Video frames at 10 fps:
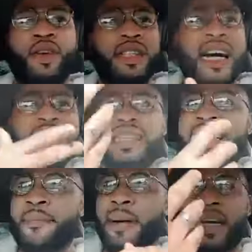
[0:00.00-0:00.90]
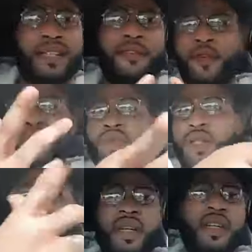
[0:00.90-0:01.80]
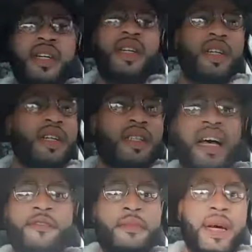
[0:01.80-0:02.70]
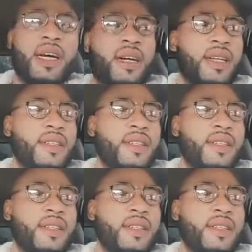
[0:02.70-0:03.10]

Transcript: Le Djangsan n'a pas que ça fait le coup Ça fait baraka.